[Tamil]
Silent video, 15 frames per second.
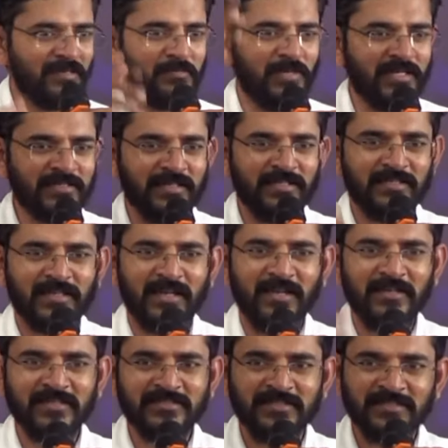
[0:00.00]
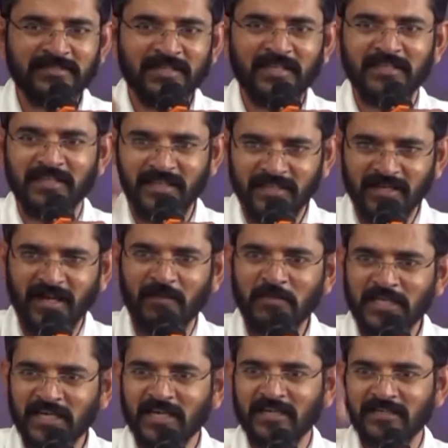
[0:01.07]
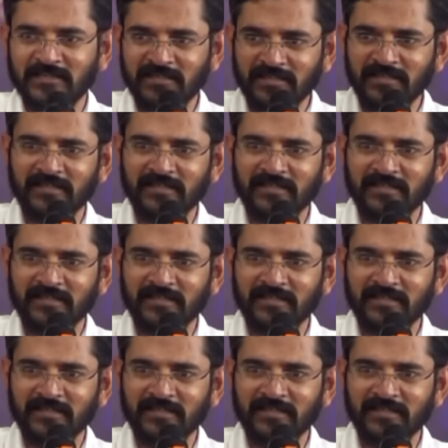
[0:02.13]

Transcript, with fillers: நம்ம ஆட்கள் இந்த ராக்கெட் சயின்ஸ் எல்லாம் இதை தான் காமிக்கிறாங்க